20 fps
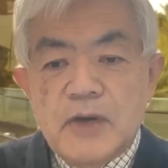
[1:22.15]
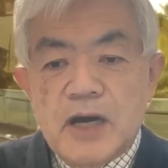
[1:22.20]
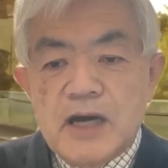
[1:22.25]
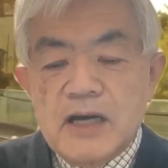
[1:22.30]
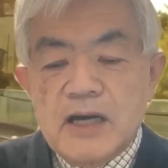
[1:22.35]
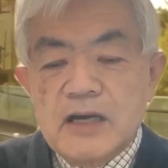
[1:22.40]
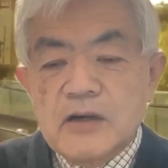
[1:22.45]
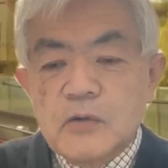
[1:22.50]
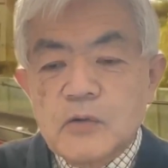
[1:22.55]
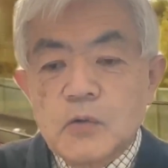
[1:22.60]

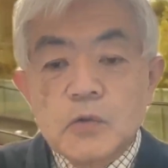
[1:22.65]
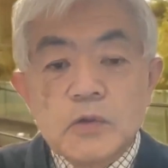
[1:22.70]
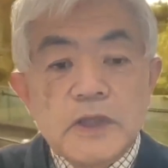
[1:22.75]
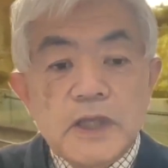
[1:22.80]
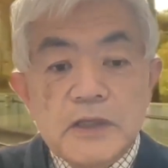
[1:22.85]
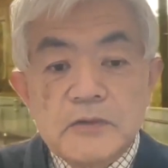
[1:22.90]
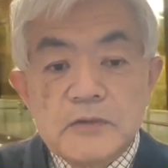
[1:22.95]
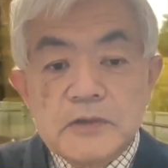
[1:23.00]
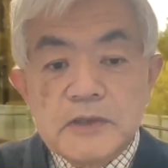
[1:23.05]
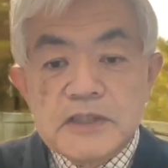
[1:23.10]
まあ、交
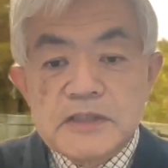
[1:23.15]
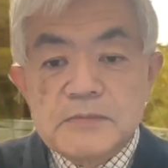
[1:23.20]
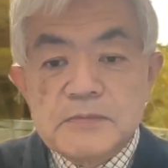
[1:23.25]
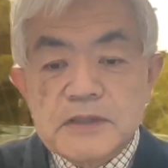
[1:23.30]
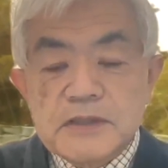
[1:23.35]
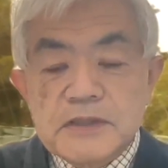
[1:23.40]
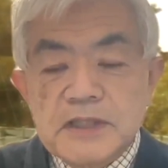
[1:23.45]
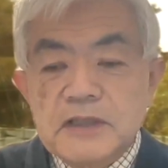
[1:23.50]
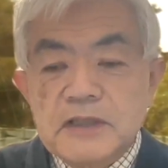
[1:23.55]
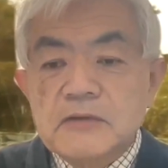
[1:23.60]
代をいたし
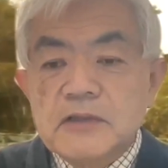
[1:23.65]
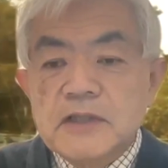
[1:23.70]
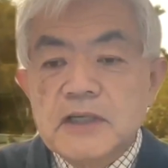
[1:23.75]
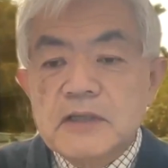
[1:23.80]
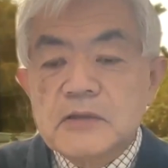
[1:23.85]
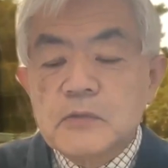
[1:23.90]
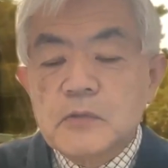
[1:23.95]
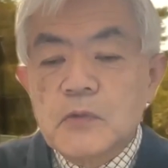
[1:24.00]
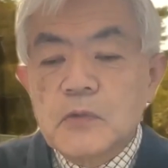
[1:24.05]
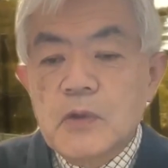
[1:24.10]
まして、これ、
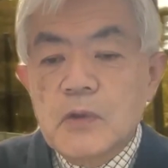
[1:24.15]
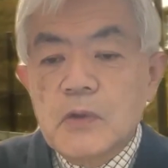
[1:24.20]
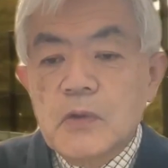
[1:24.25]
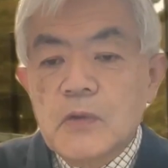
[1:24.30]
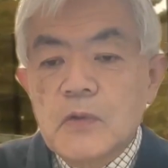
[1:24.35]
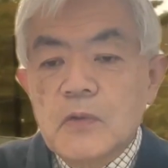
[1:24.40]
あの、